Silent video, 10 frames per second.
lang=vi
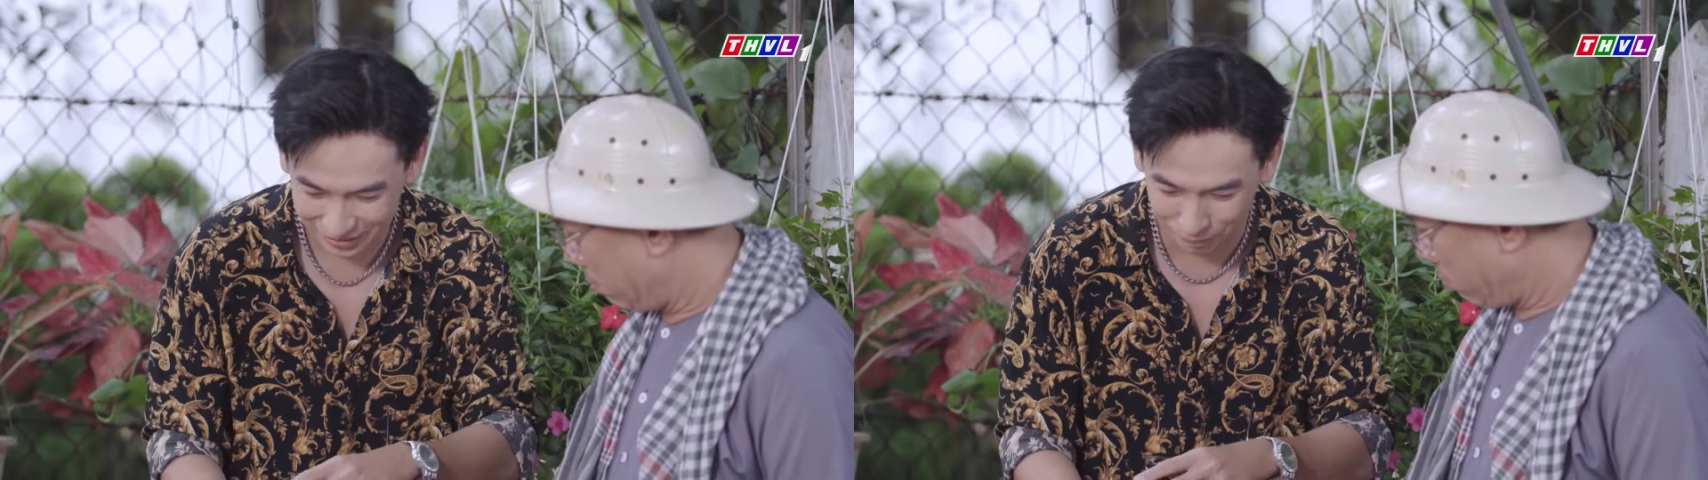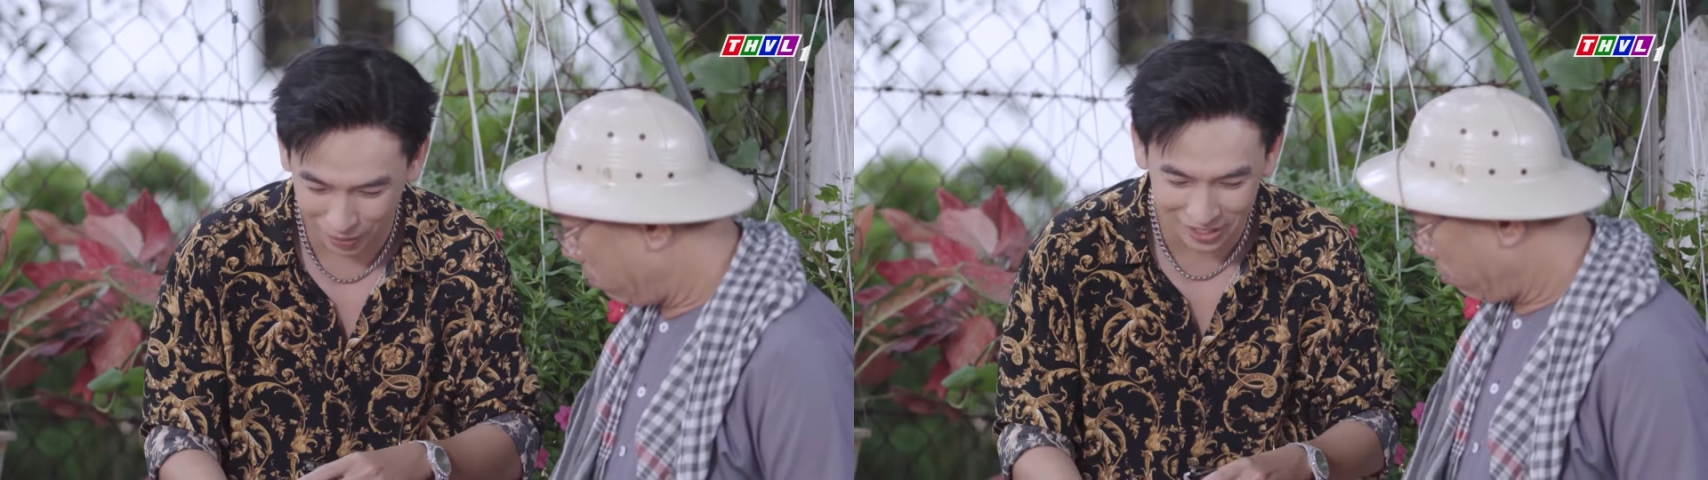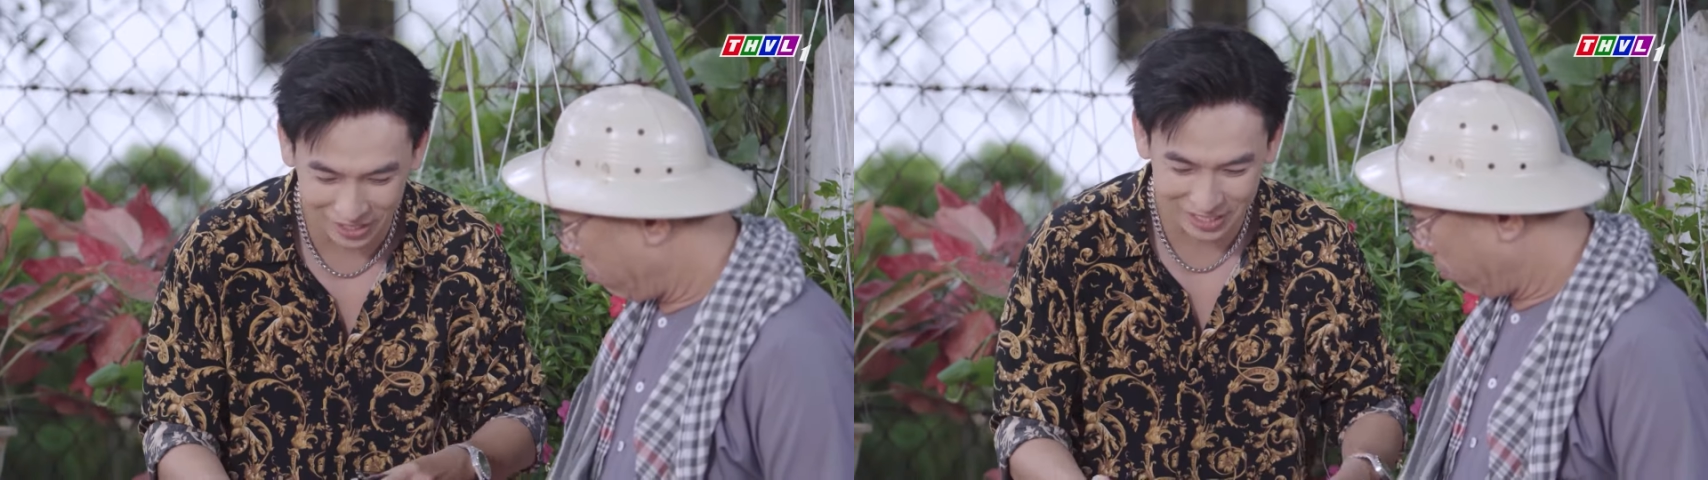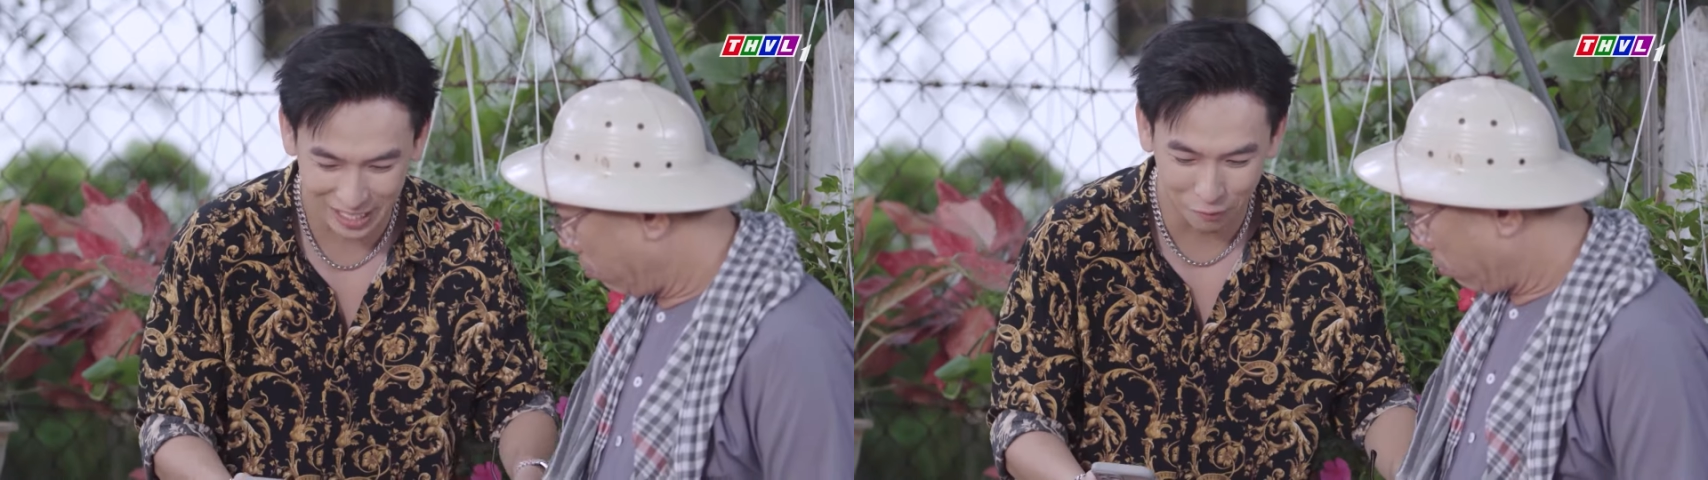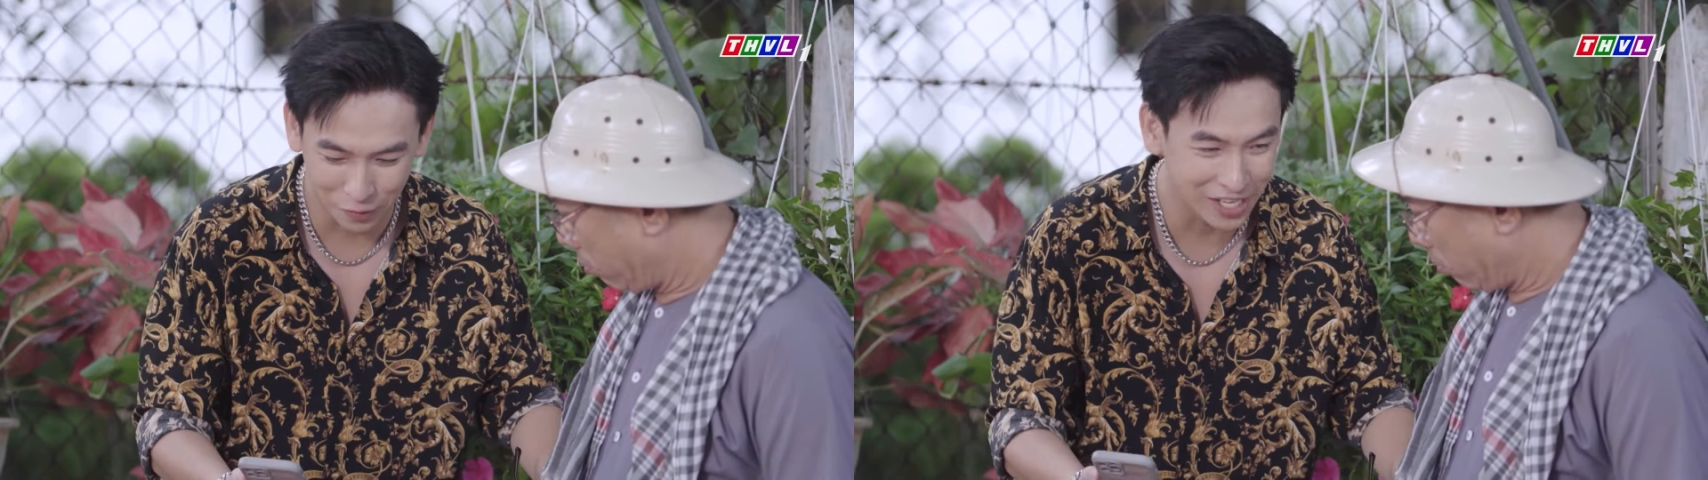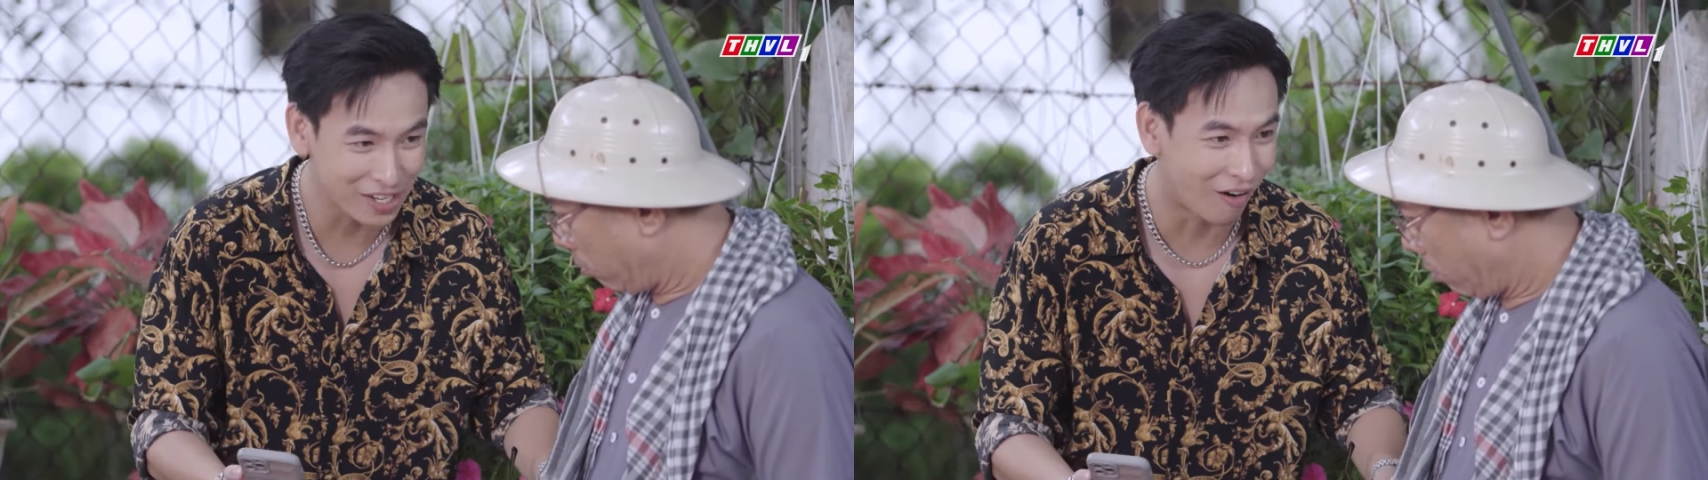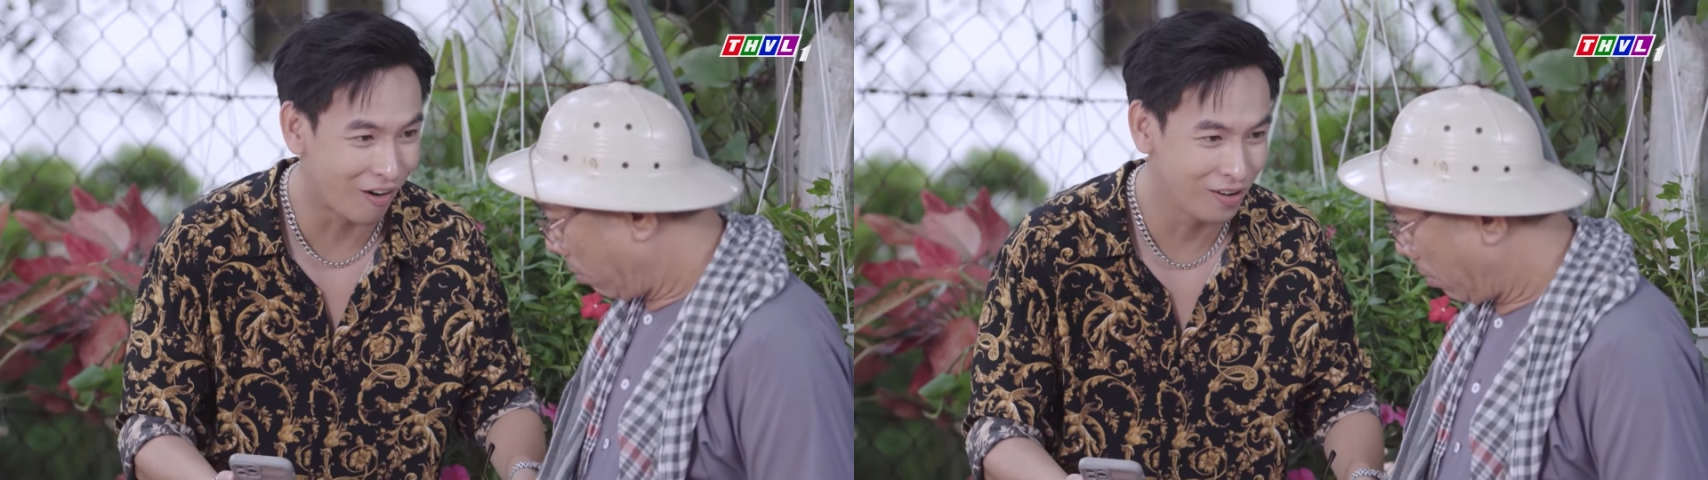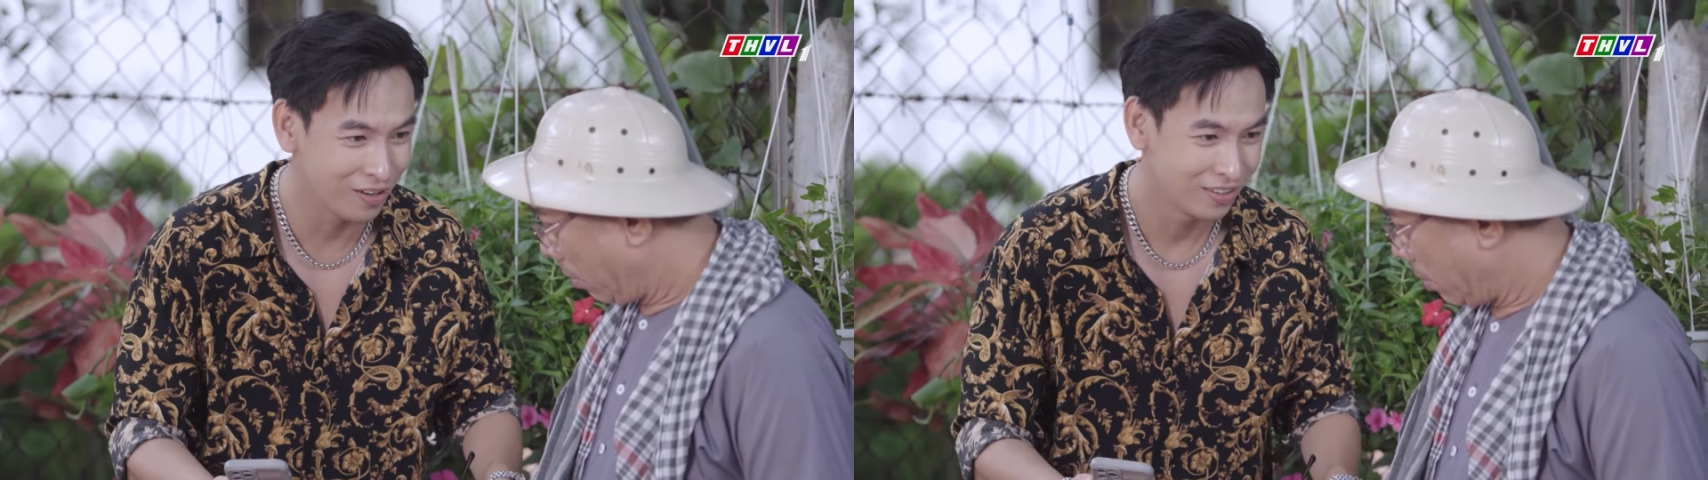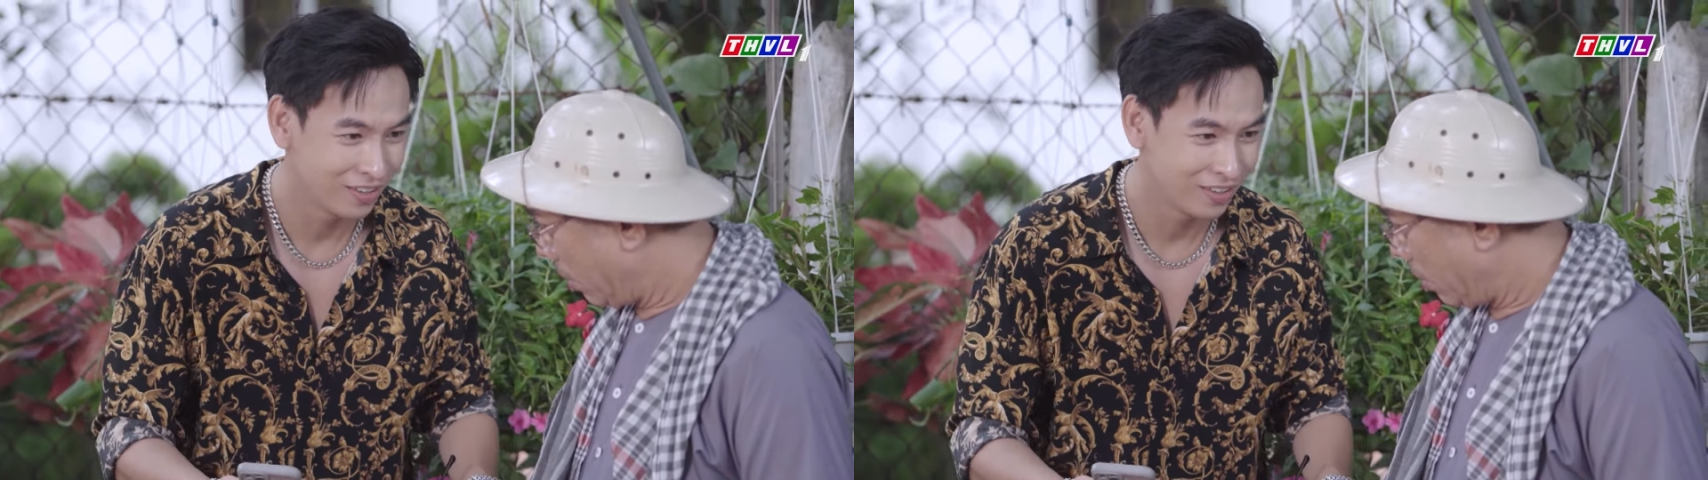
chụp hình selfie đồ